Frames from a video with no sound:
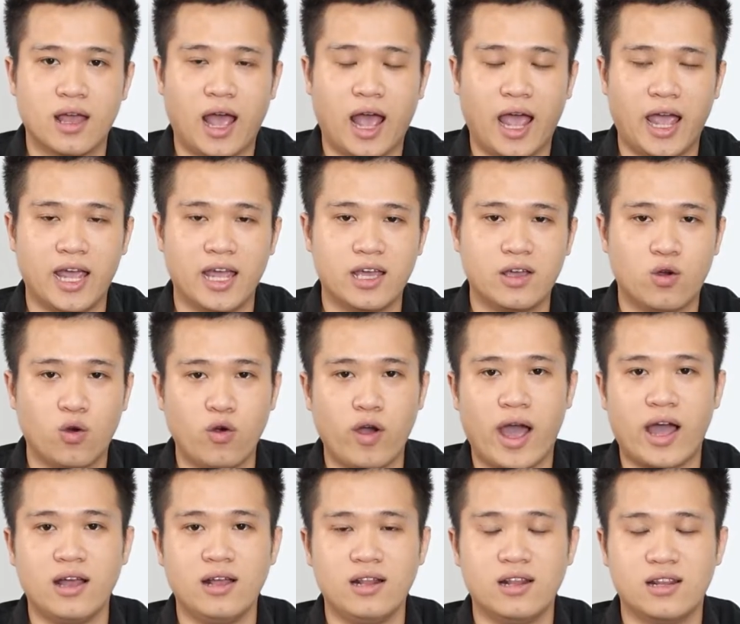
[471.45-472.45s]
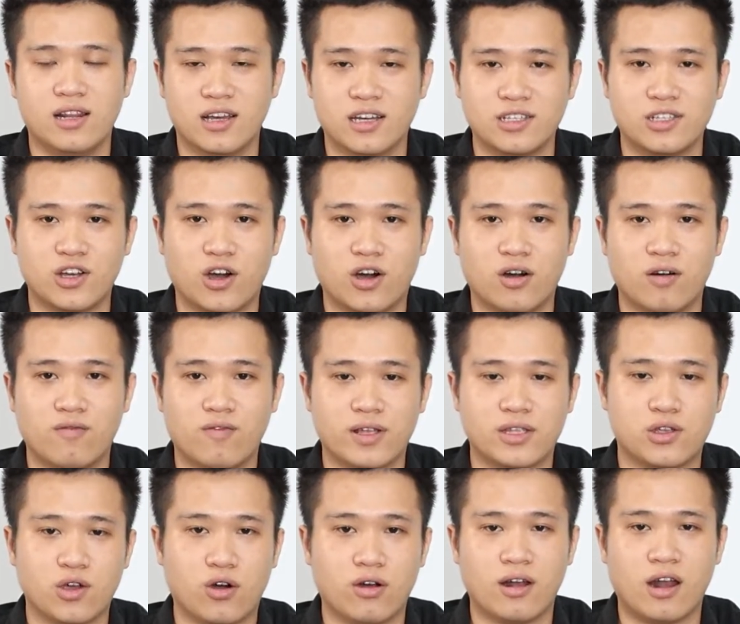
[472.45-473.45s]
hãy cố gắng lựa chọn và
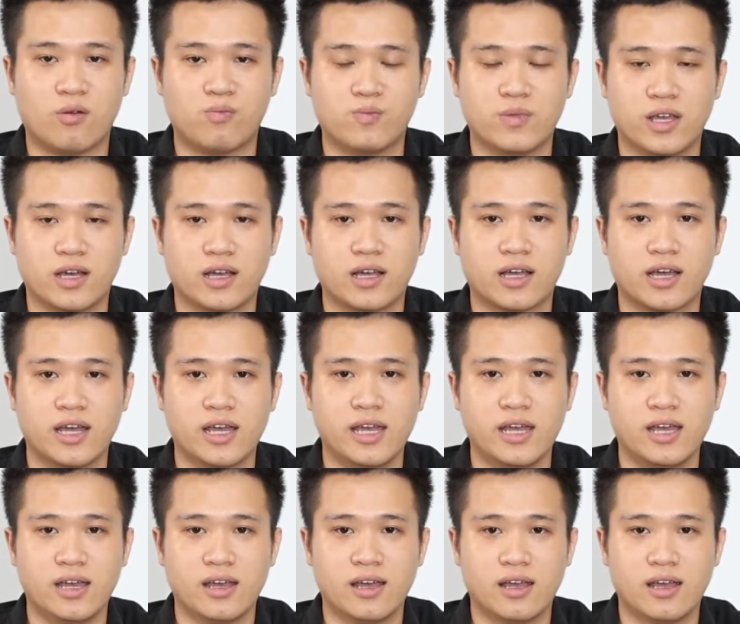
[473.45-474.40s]
chọn lọc những cái